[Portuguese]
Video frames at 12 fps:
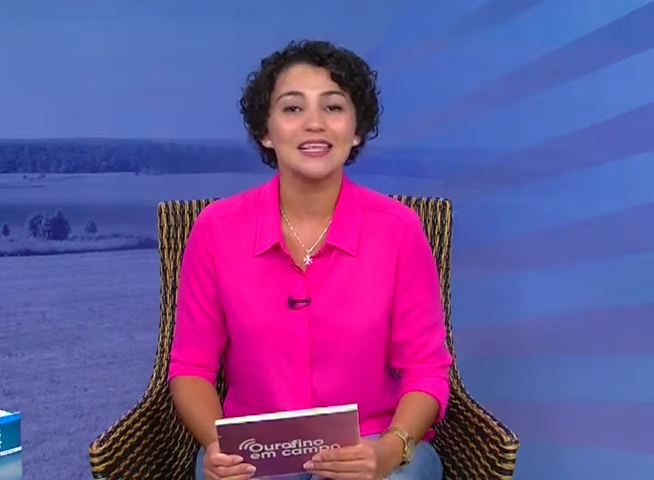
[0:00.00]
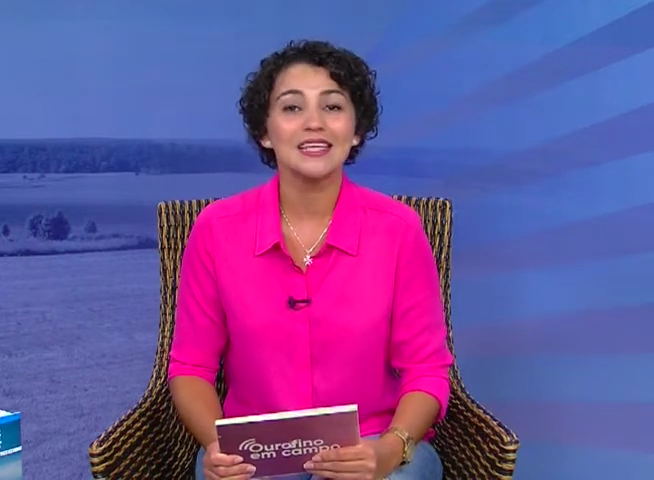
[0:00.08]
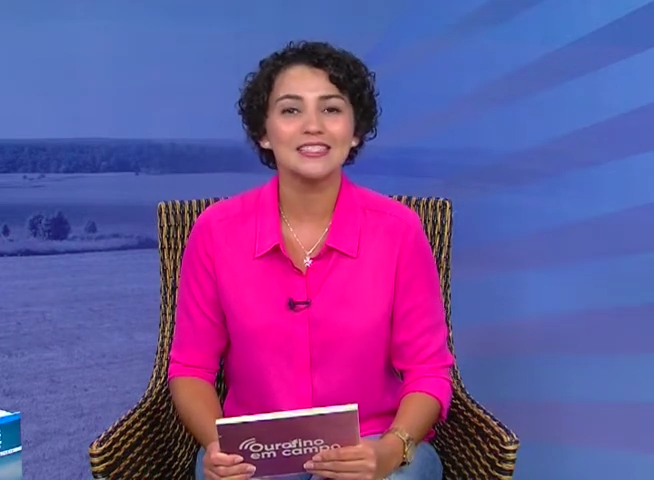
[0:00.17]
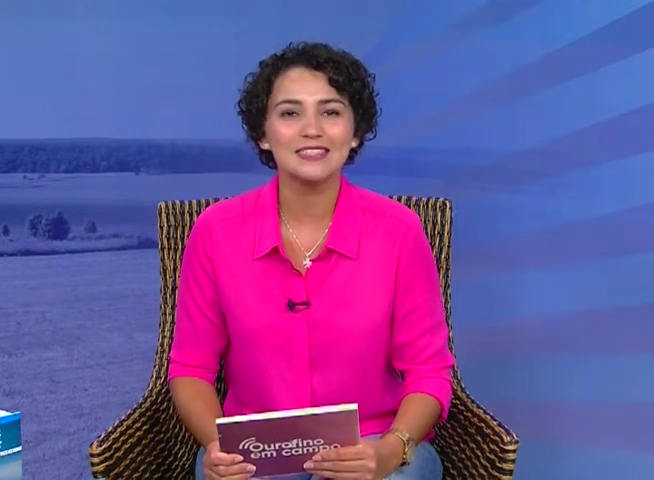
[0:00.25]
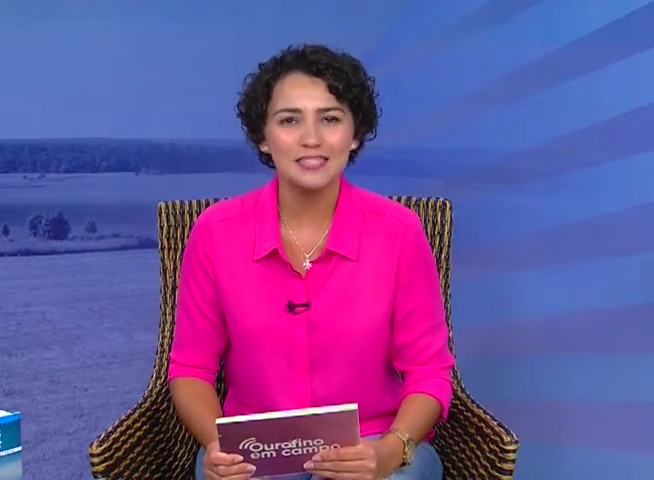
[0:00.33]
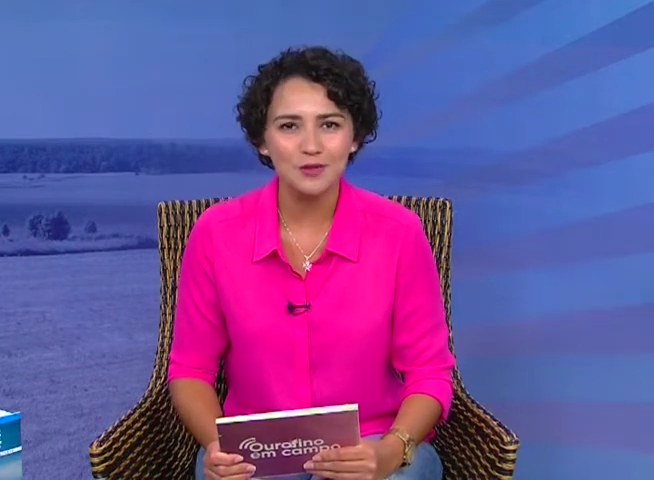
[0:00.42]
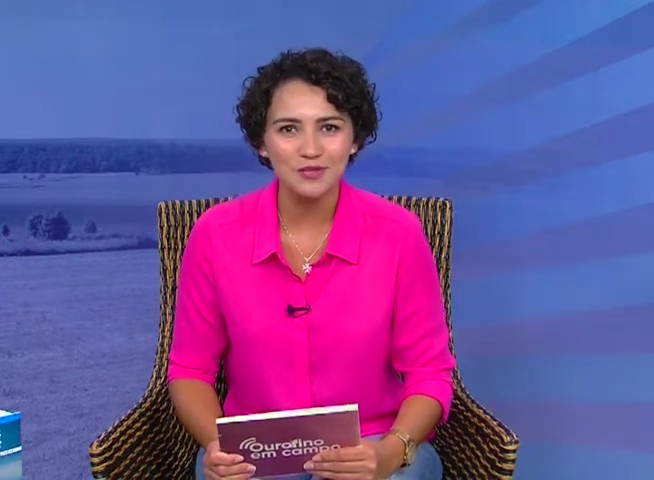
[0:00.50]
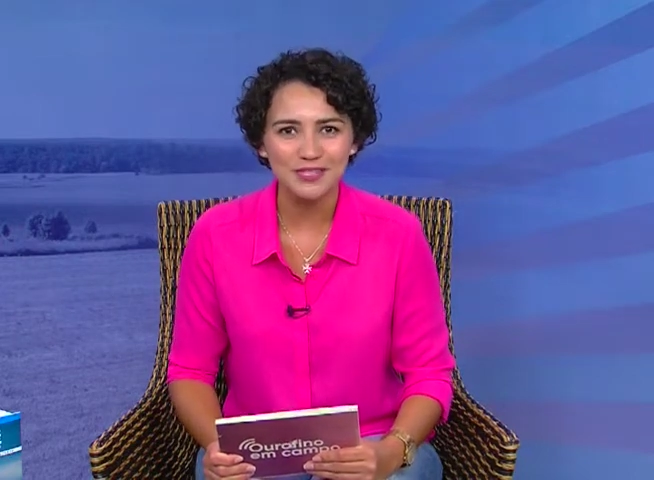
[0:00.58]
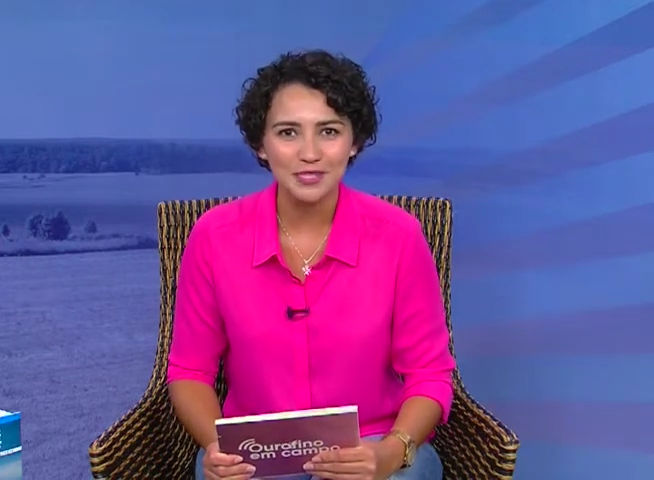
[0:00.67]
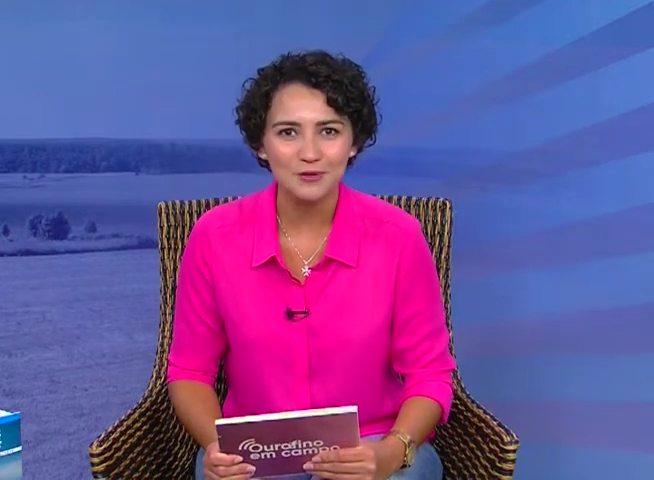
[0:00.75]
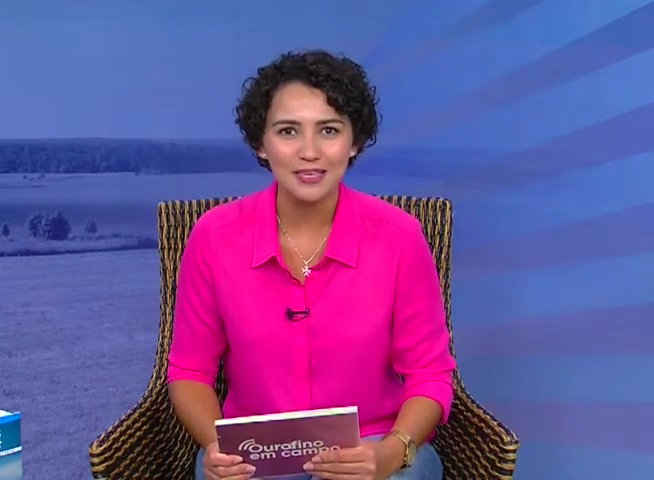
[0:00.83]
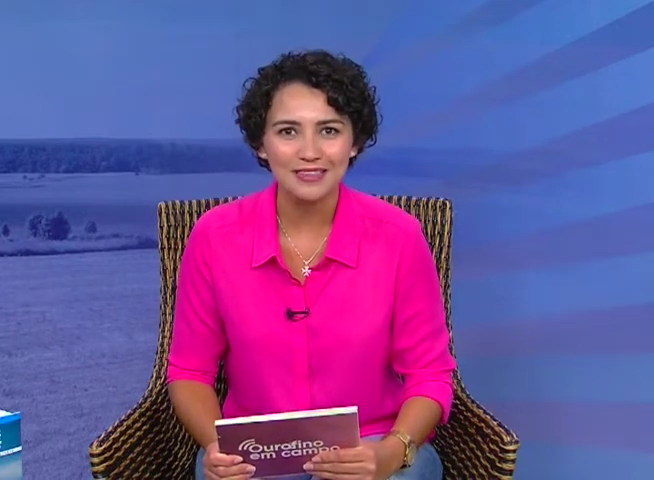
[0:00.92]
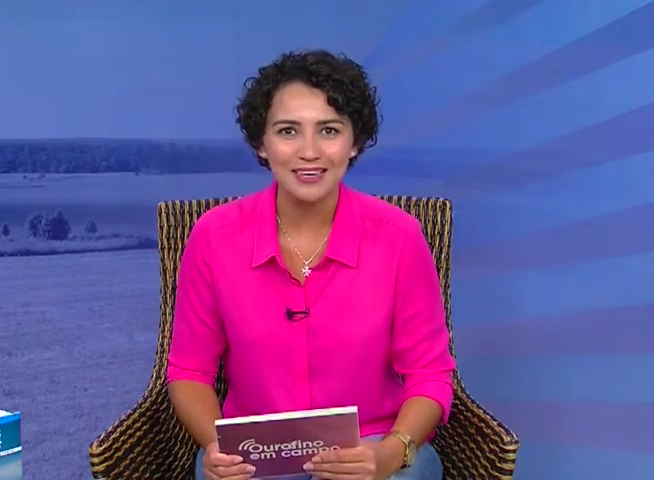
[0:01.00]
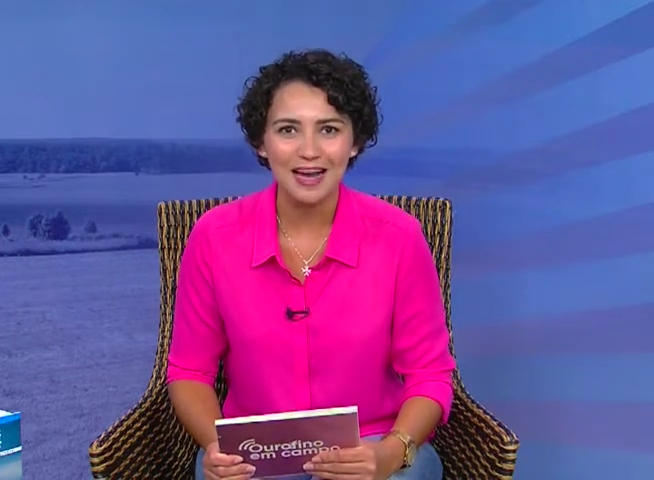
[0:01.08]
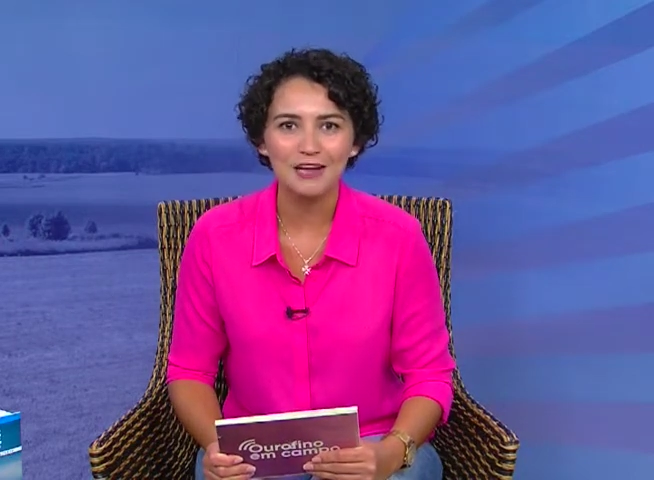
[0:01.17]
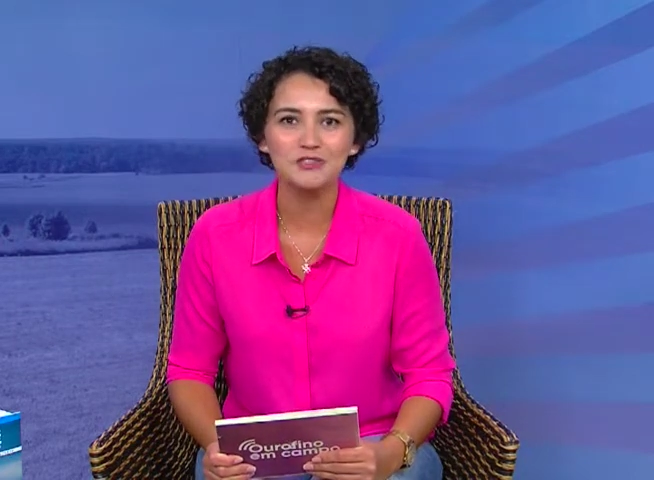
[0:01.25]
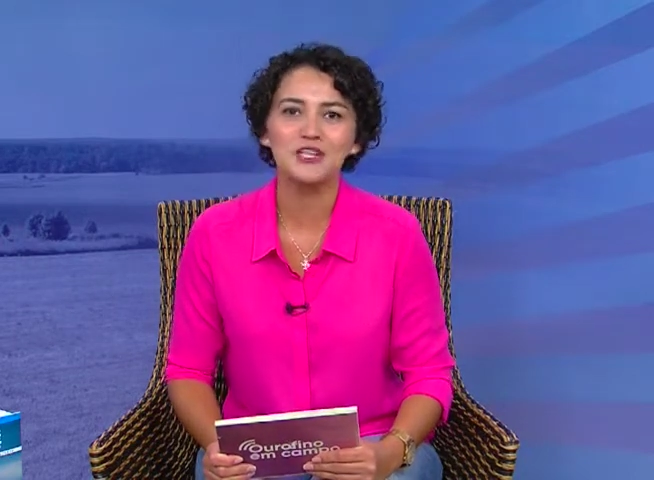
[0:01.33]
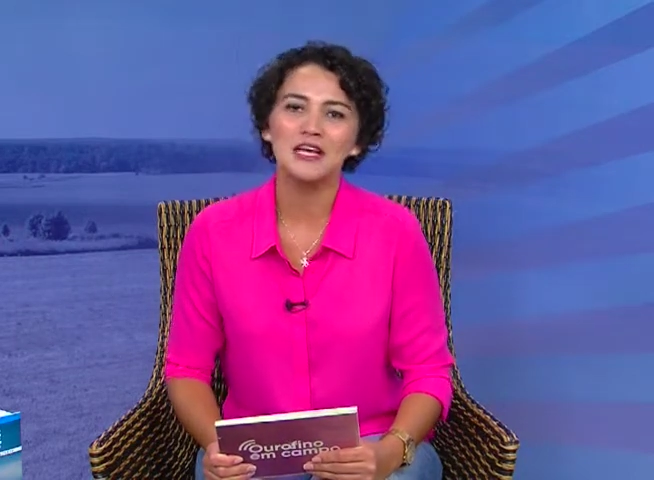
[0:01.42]
e 5 e 5 da
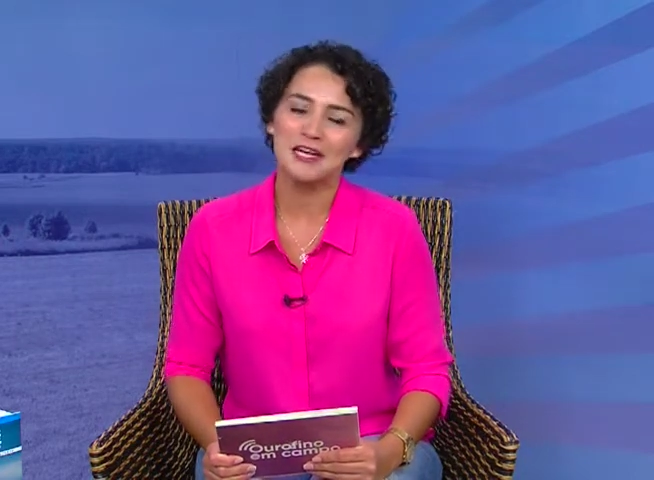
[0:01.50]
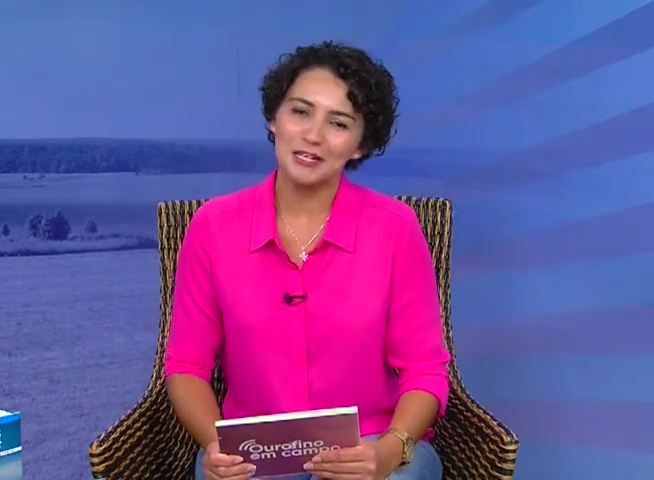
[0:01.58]
tarde